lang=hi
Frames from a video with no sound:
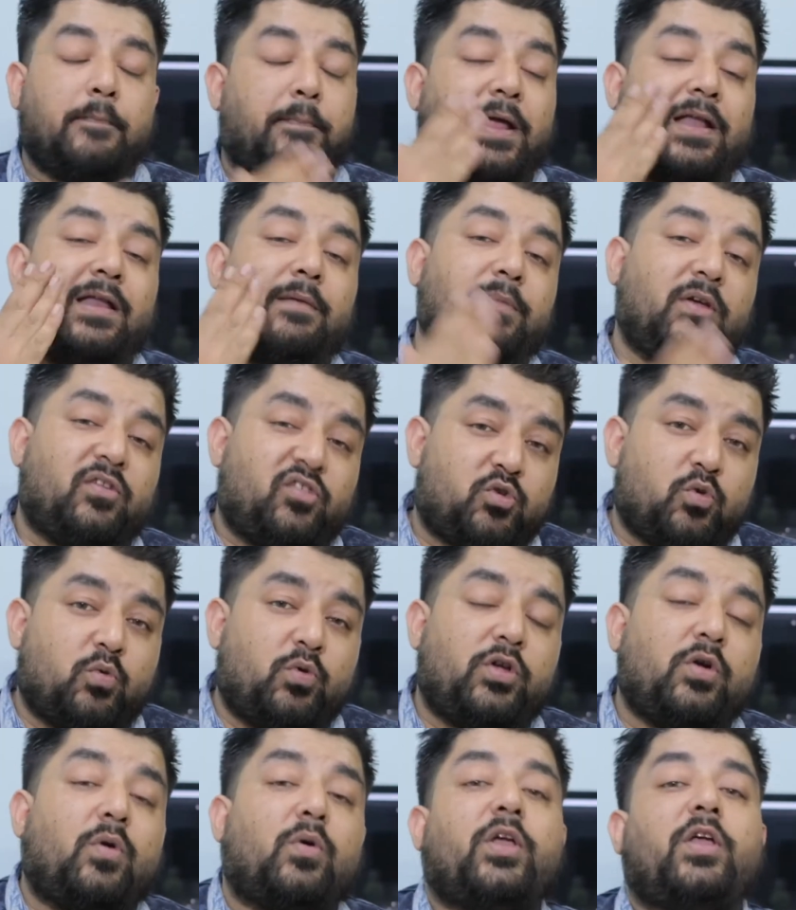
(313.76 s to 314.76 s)
पहले मिक्स टू
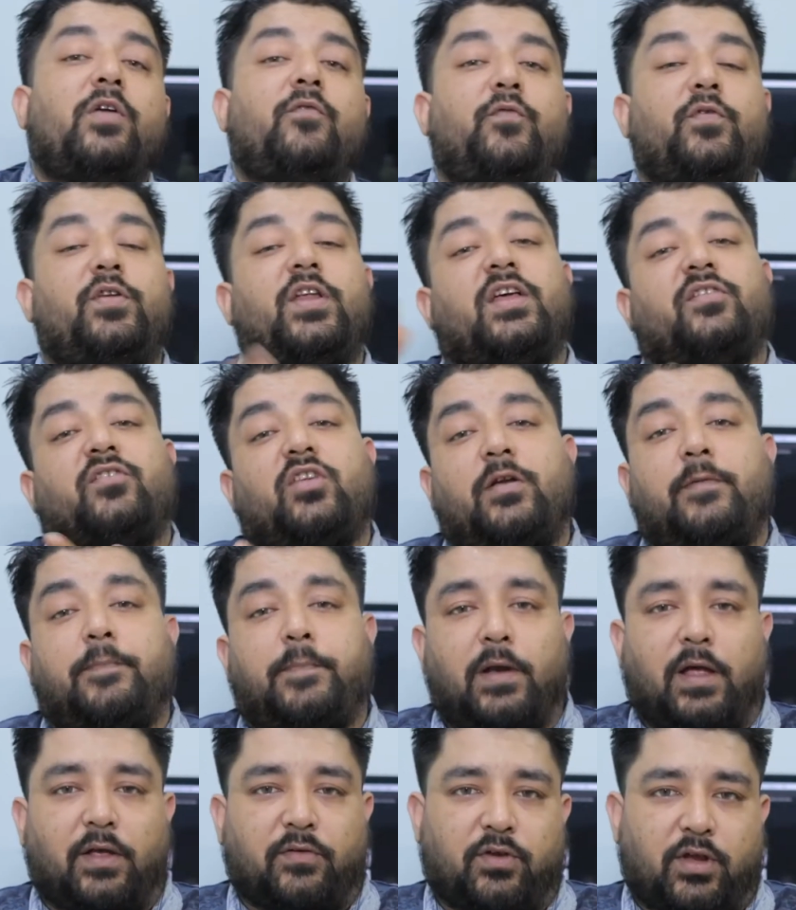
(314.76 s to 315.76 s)
की होगी फिर एसेट
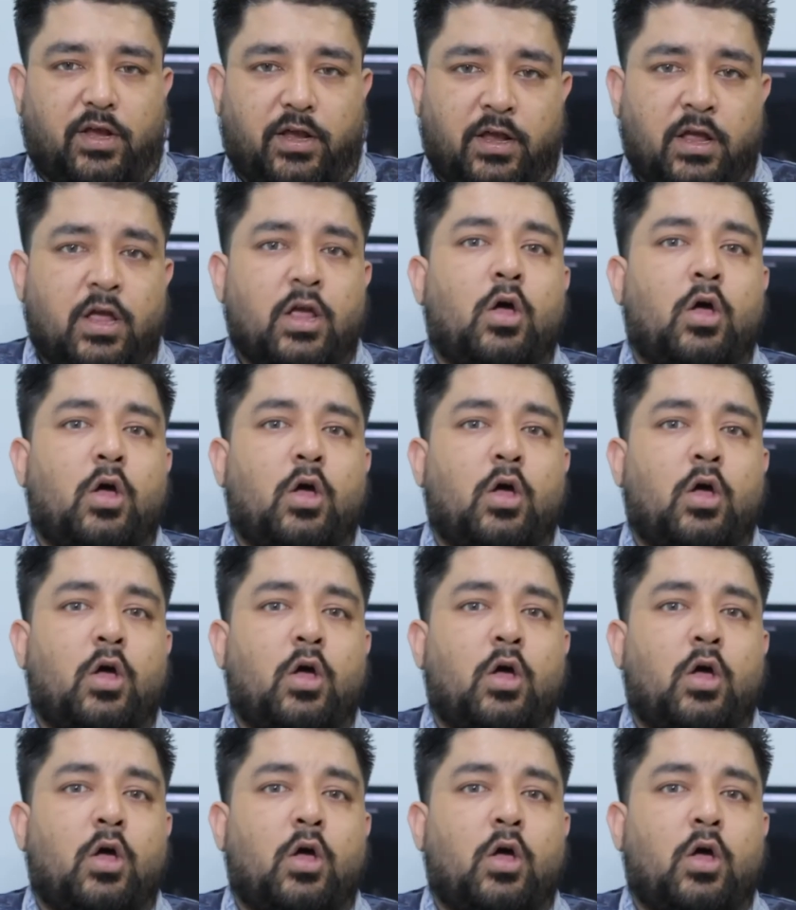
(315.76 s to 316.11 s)
प्लस की